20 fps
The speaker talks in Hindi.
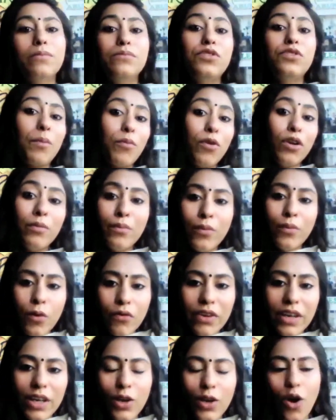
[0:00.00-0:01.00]
अब जब कोई
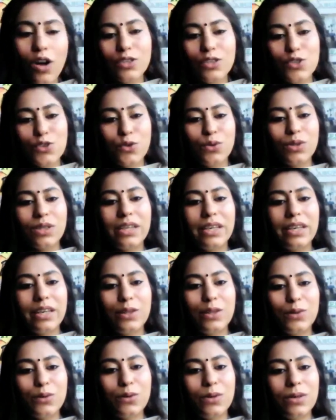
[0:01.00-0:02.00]
मूवी होती
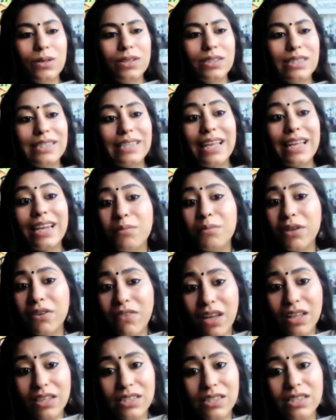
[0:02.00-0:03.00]
है तो सेलेब
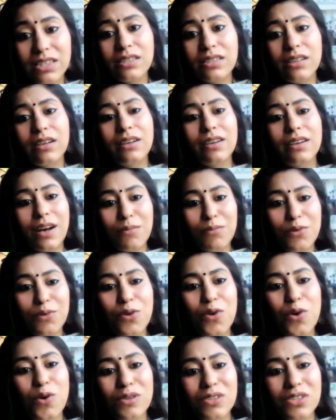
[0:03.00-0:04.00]
इवेंट्स हम
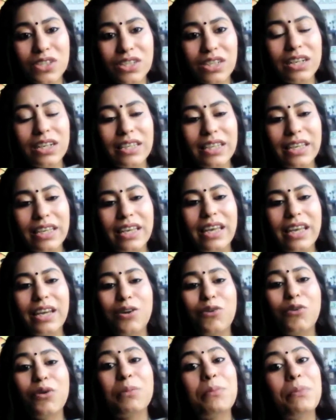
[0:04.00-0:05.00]
लोग पोस्ट करते
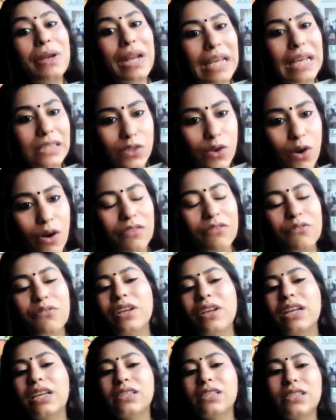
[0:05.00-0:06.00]
हैं कोई प्रेस
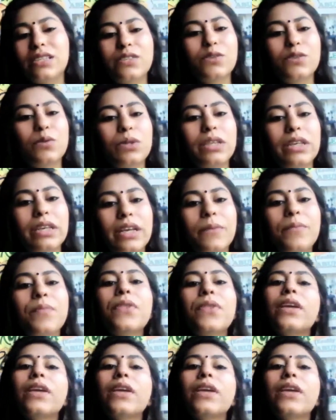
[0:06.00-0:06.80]
कॉन्फ्रेंसेस होती